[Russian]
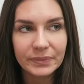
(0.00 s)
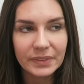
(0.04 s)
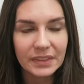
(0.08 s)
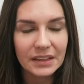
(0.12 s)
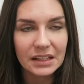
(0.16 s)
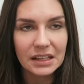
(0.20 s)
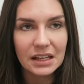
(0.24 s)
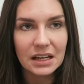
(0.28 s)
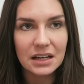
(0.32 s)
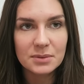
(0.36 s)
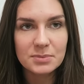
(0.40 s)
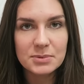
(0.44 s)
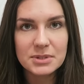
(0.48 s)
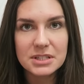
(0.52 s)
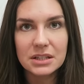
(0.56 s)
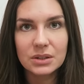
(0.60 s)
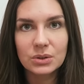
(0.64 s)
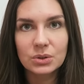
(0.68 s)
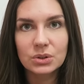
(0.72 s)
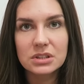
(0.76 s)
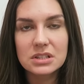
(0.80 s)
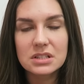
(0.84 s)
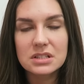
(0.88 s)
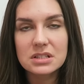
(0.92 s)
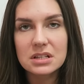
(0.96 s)
Я
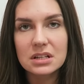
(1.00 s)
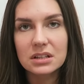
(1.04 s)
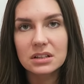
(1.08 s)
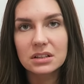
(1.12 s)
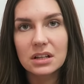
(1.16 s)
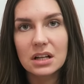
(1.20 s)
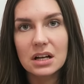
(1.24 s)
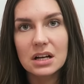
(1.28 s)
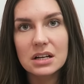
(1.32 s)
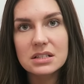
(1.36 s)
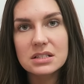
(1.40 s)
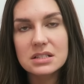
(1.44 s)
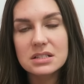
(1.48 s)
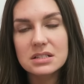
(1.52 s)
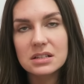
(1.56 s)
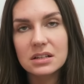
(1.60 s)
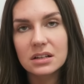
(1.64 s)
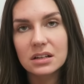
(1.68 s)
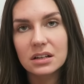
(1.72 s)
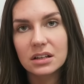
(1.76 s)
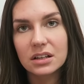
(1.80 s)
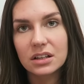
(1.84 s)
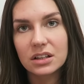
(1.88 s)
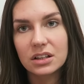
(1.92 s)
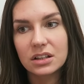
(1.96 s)
абсолютно
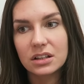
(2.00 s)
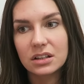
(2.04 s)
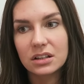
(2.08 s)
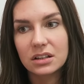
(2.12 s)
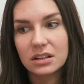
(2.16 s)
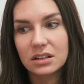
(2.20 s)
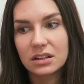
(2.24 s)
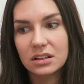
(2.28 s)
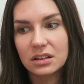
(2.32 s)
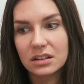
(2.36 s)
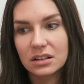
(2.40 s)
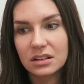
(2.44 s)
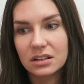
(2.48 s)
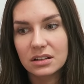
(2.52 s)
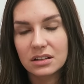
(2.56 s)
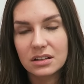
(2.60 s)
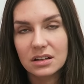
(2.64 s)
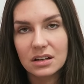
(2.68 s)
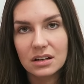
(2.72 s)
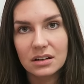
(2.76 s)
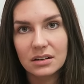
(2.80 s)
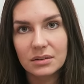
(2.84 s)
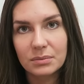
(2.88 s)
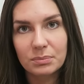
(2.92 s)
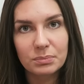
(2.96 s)
согласна, и
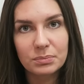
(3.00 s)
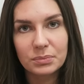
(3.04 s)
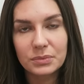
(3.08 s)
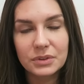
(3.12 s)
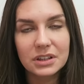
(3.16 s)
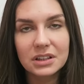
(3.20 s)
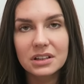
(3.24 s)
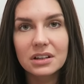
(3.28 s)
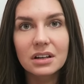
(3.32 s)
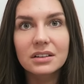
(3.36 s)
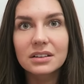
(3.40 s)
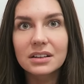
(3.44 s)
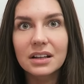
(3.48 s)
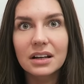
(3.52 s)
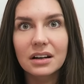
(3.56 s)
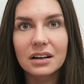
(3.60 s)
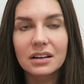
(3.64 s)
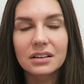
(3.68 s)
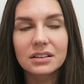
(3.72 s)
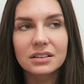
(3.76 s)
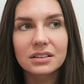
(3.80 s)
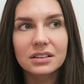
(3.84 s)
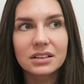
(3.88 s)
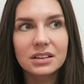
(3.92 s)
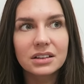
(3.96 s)
я
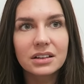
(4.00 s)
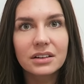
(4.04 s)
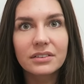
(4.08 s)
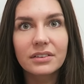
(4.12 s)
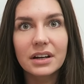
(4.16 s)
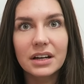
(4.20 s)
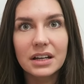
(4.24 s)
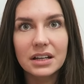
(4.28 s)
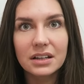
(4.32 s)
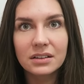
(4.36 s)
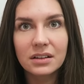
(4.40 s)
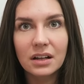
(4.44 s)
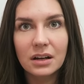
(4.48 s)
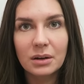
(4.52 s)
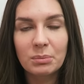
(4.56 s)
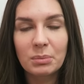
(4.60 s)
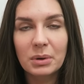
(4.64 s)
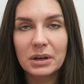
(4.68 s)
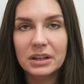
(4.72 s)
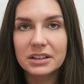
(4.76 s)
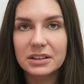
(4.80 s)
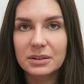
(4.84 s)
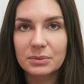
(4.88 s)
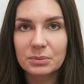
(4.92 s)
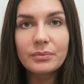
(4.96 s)
никогда не говорила об
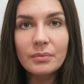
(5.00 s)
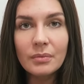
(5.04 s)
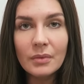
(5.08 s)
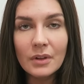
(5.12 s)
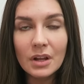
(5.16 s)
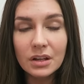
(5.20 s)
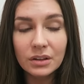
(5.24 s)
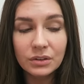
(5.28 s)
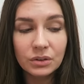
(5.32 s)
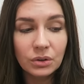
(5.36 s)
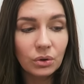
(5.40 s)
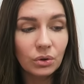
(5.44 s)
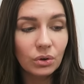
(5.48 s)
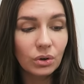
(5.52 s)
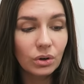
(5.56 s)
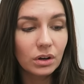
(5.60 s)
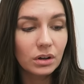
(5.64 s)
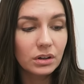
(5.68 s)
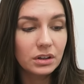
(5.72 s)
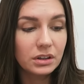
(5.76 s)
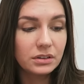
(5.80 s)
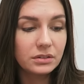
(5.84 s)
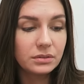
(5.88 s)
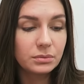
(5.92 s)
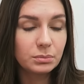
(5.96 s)
этом но
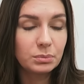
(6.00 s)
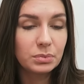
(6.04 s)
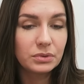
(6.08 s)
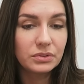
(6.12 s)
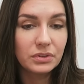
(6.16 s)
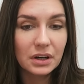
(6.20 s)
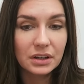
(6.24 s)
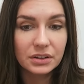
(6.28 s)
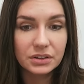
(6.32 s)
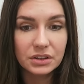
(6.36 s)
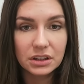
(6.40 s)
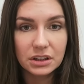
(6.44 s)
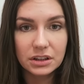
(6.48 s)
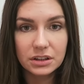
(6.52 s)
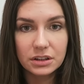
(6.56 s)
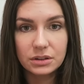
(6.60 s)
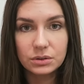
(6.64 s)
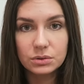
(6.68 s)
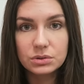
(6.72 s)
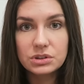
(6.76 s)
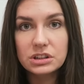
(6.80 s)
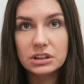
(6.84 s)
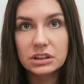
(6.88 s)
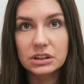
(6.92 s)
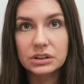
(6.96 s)
э, бывают такие
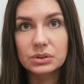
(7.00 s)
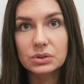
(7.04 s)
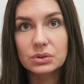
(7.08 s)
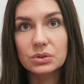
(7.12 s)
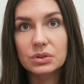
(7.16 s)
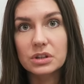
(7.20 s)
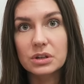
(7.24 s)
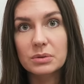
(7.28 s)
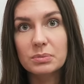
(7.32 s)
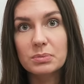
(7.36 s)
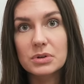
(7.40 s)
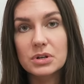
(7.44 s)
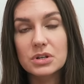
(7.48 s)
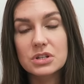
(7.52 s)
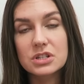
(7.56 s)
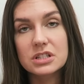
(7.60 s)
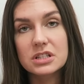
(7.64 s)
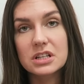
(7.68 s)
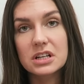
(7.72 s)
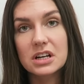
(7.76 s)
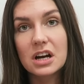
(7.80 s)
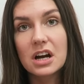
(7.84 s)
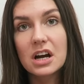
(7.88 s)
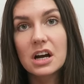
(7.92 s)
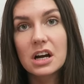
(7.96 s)
люди, которые
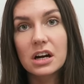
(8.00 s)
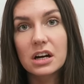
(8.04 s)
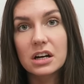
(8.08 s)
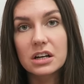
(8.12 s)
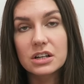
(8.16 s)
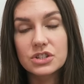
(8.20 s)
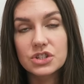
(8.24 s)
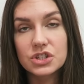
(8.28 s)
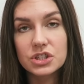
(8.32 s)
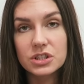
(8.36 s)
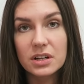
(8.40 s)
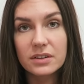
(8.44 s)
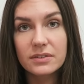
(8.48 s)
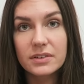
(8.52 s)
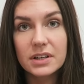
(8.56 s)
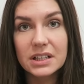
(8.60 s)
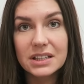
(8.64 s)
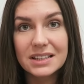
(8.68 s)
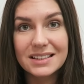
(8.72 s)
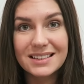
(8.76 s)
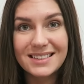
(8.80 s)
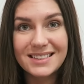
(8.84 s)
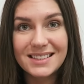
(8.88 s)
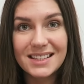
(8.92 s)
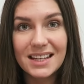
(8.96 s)
просто а,
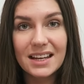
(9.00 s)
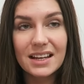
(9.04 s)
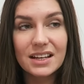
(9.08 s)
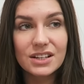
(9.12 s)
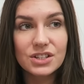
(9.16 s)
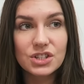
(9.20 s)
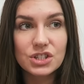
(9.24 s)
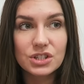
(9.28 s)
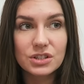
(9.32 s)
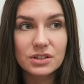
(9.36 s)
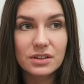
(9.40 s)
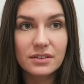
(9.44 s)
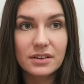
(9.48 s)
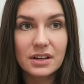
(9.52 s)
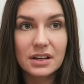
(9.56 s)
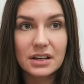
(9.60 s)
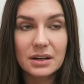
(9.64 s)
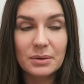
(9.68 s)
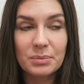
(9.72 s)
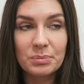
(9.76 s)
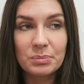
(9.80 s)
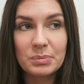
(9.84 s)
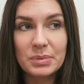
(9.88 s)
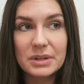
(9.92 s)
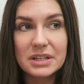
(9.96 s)
человек-идея,
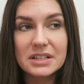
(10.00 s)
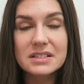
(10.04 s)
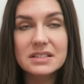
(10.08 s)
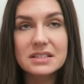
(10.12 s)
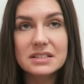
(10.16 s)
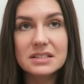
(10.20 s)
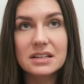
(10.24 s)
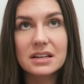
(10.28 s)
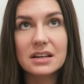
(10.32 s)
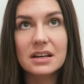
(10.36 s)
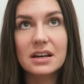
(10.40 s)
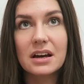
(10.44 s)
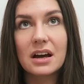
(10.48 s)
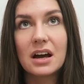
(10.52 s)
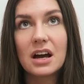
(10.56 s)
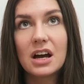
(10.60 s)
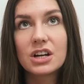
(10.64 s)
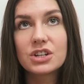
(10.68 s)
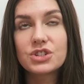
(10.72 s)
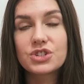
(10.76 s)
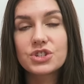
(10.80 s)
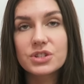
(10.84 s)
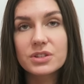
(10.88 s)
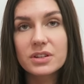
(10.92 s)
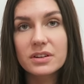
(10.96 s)
человек-амбиция,
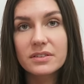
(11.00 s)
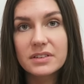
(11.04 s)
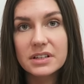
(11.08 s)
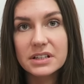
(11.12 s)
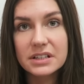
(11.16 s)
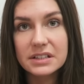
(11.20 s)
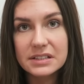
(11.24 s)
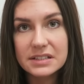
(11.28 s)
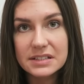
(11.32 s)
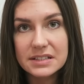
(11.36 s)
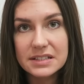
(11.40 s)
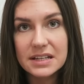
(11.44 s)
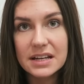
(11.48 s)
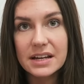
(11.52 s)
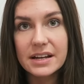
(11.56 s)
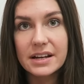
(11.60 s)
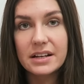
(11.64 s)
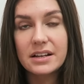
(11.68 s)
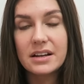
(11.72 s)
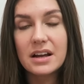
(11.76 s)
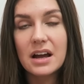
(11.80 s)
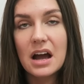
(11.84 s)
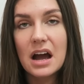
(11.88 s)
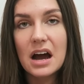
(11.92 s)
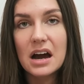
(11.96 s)

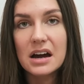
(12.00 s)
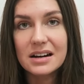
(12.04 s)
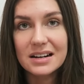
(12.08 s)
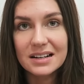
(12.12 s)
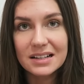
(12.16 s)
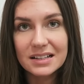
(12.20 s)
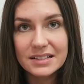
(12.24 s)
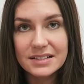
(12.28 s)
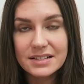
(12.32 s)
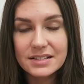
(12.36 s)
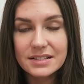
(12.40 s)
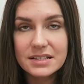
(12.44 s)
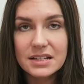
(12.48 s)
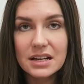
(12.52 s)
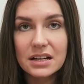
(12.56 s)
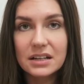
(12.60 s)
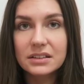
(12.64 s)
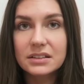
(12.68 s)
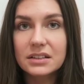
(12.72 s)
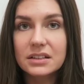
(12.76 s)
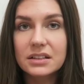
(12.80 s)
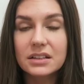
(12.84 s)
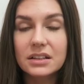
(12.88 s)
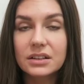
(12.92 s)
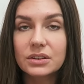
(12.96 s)
человек-цель,
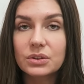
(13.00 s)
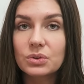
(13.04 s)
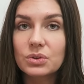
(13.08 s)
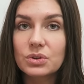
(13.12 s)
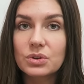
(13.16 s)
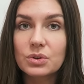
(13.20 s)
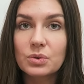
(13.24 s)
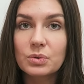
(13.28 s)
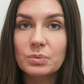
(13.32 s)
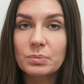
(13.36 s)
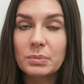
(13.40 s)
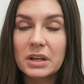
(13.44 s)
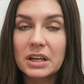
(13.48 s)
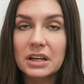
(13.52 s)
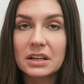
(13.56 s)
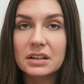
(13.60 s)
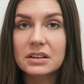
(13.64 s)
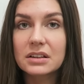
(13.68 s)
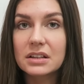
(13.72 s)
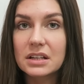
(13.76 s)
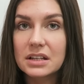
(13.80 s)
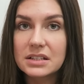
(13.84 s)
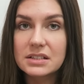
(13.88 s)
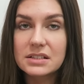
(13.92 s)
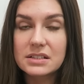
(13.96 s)
организатор, который
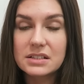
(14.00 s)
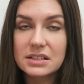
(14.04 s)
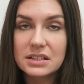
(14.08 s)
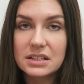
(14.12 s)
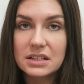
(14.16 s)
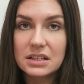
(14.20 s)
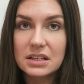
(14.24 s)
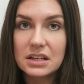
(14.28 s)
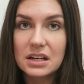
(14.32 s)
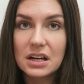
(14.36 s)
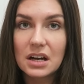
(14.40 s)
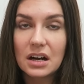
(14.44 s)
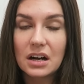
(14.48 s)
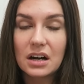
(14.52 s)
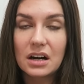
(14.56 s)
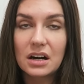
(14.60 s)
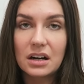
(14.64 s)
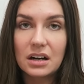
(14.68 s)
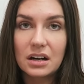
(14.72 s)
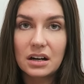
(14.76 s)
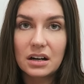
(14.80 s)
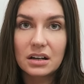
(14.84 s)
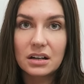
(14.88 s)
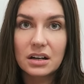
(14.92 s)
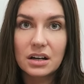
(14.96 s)
умеет найти
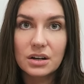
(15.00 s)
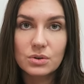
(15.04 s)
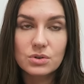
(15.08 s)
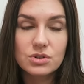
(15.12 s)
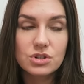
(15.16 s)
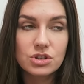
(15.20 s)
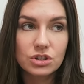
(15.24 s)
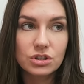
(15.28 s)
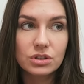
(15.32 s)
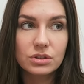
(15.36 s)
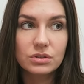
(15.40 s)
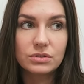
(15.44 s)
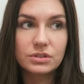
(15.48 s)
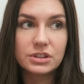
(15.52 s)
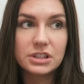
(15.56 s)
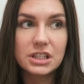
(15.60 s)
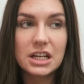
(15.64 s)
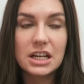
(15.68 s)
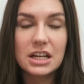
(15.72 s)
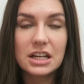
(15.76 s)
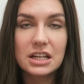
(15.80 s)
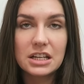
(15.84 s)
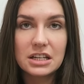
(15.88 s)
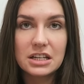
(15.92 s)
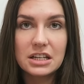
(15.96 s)
а, хороших
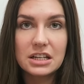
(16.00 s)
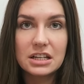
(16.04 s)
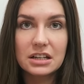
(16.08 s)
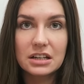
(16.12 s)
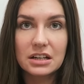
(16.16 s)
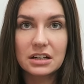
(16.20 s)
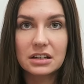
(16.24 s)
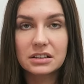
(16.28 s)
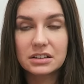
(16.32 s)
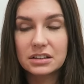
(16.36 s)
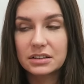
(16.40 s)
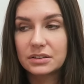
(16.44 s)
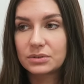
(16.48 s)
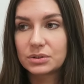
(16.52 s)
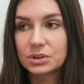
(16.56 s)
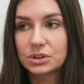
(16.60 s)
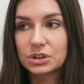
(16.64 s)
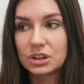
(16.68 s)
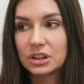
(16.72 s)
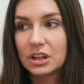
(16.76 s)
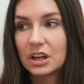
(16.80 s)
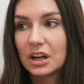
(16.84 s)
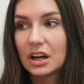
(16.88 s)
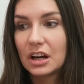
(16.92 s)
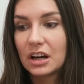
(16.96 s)
людей и как-то
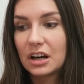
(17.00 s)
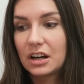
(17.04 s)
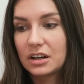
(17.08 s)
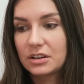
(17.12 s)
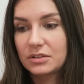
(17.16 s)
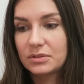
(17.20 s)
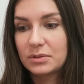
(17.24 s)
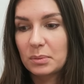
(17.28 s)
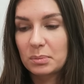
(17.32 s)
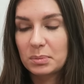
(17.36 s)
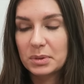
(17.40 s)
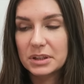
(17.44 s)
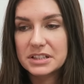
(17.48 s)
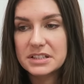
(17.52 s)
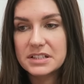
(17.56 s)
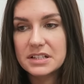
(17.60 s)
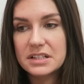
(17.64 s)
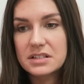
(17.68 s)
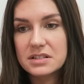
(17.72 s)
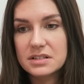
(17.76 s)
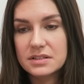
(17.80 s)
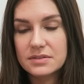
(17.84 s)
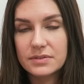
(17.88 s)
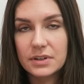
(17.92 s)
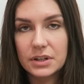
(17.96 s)
вот а,
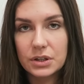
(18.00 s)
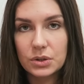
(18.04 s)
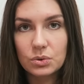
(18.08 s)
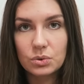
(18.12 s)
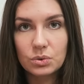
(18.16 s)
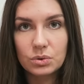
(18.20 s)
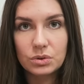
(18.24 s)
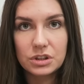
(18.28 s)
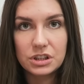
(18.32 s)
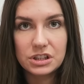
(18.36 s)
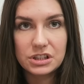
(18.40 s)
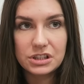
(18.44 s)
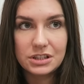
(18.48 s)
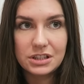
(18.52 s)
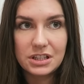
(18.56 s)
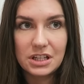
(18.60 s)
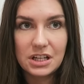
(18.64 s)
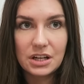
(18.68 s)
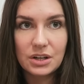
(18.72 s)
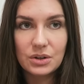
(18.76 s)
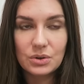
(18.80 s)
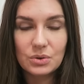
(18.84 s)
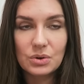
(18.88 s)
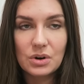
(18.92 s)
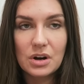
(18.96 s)
воплотить свою
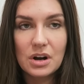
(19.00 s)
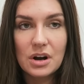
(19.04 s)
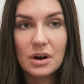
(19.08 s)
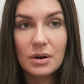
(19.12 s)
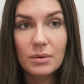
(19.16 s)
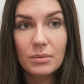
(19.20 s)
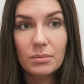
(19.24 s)
идею.